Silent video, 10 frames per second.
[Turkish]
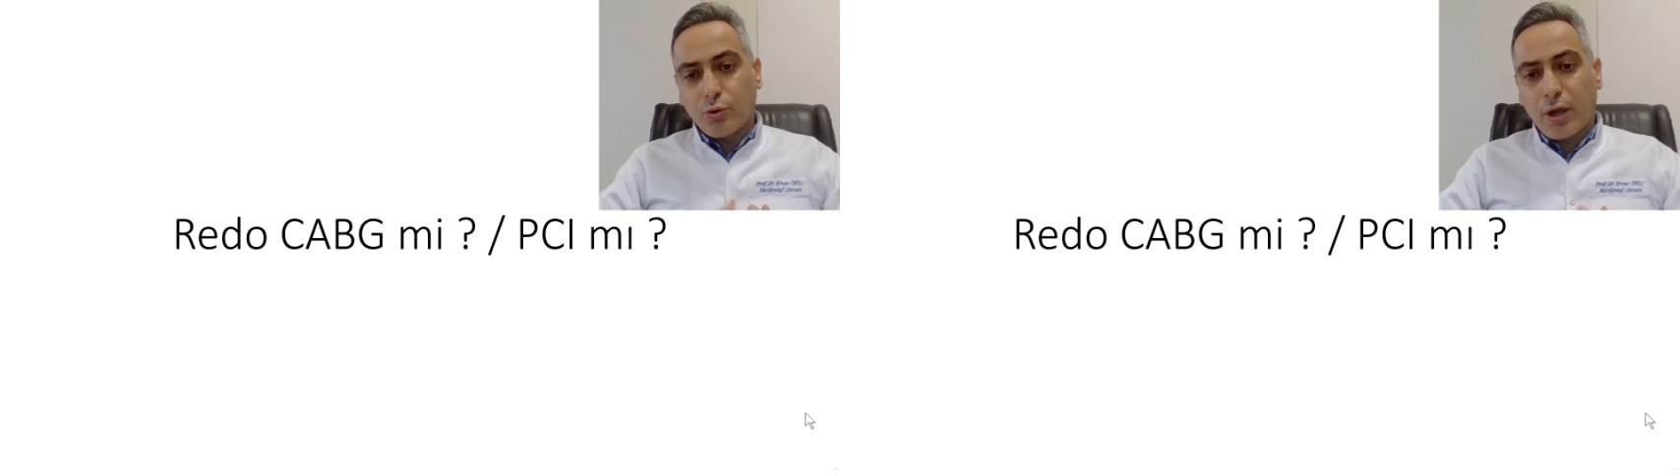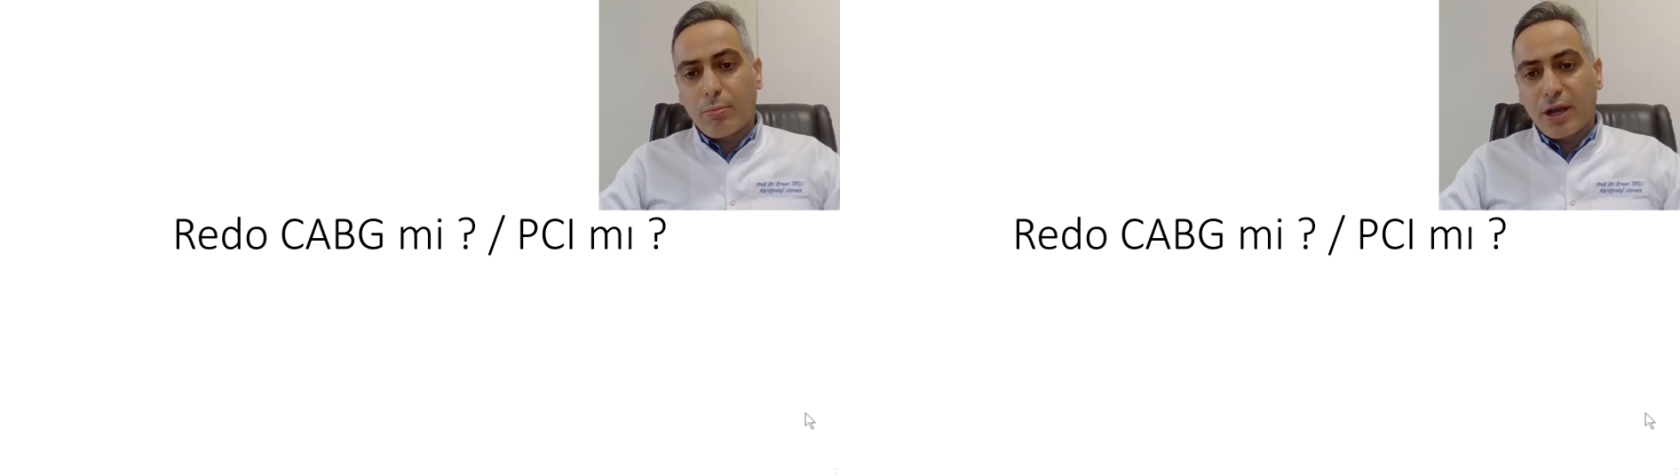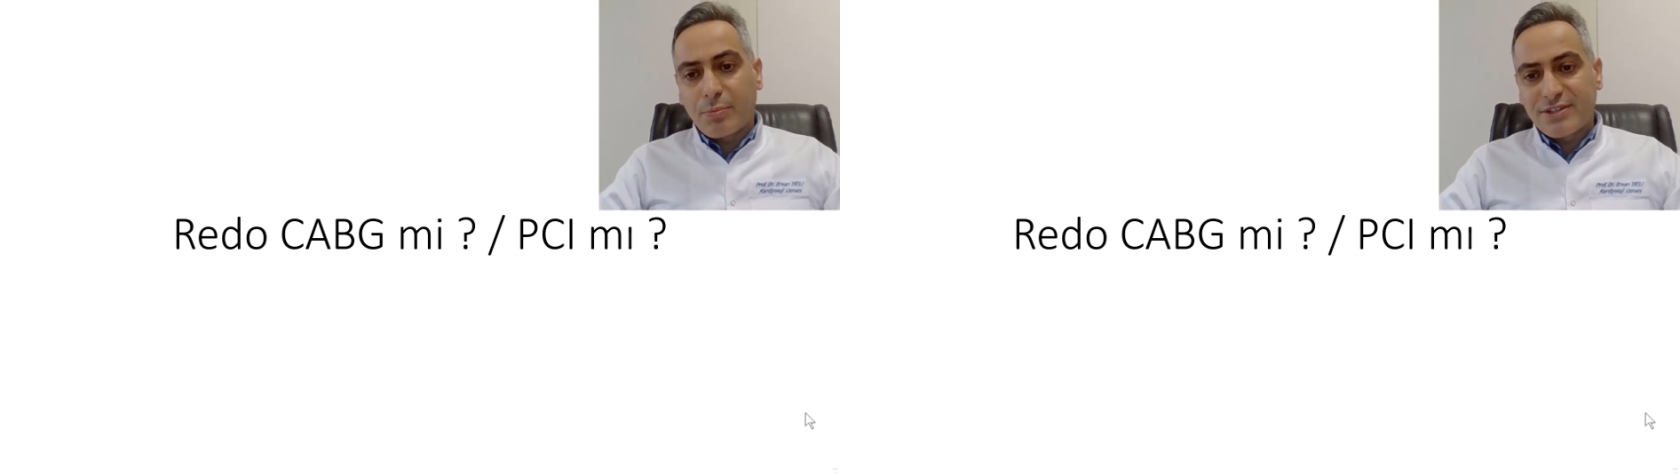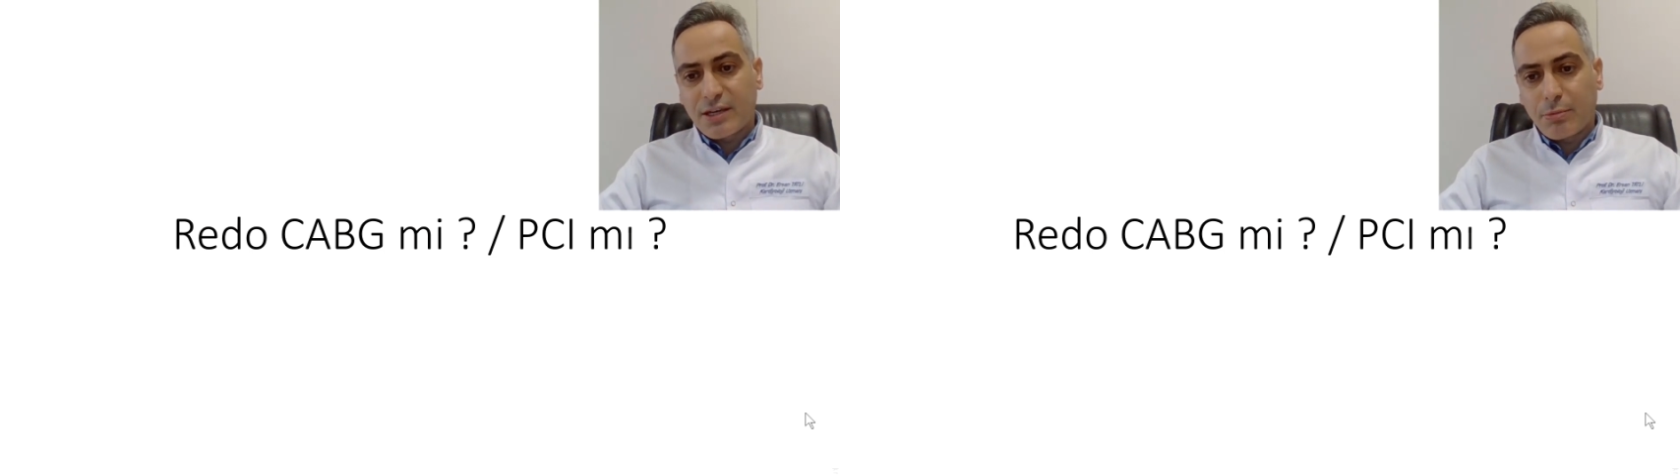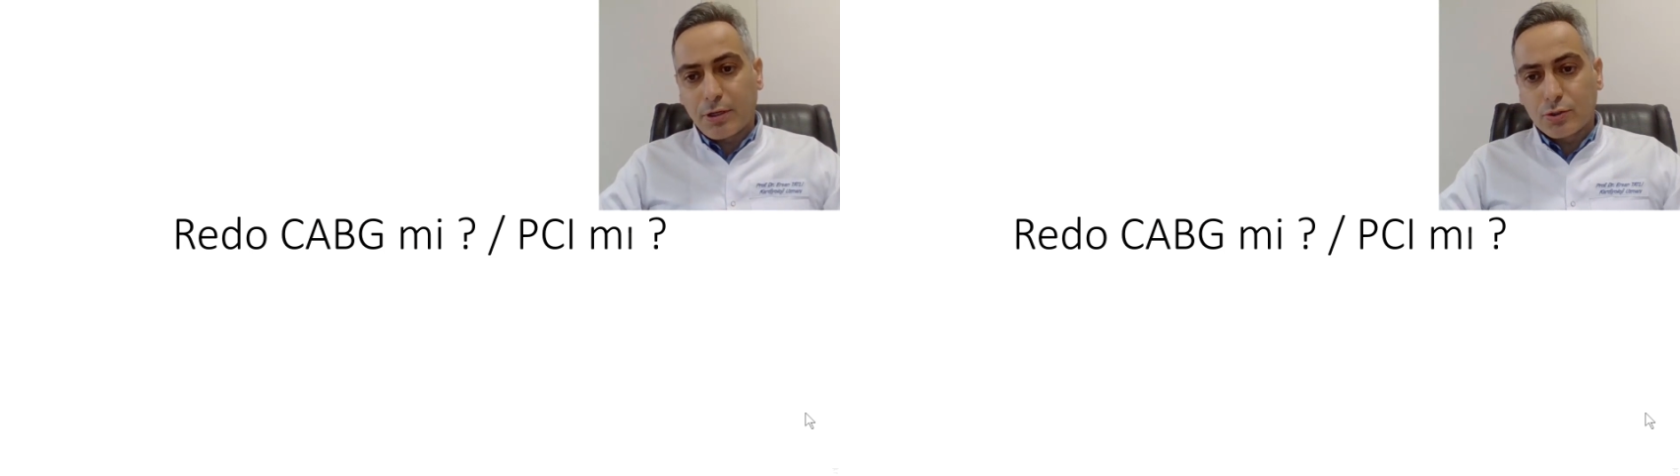Yani bypass
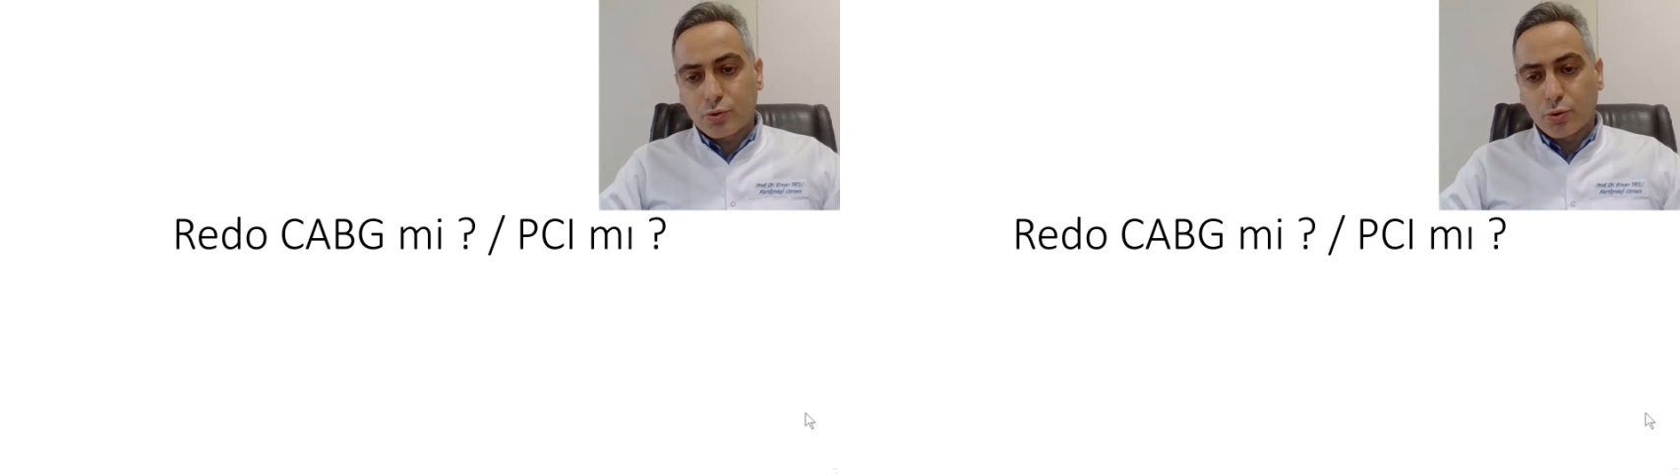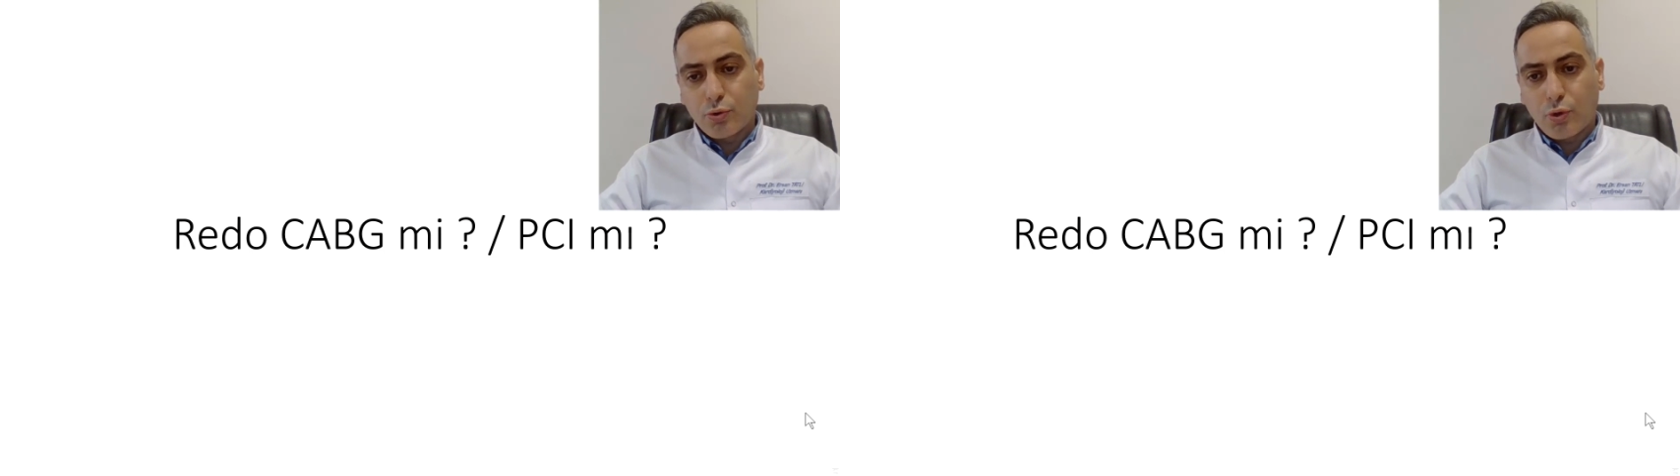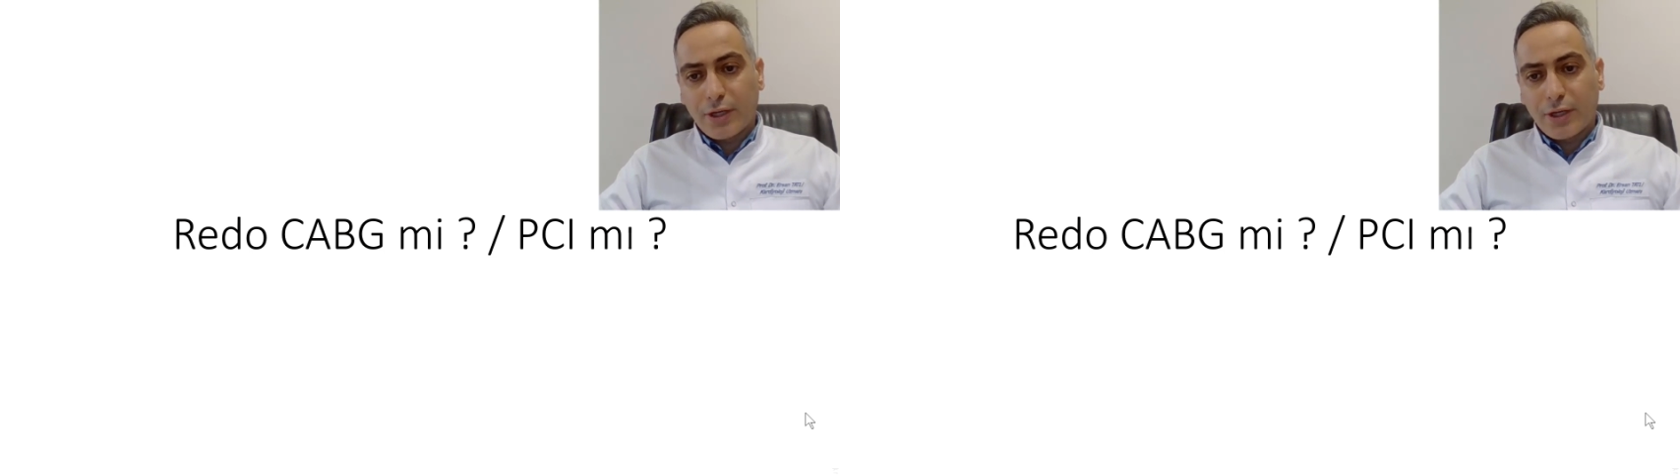ameliyatı oluyor.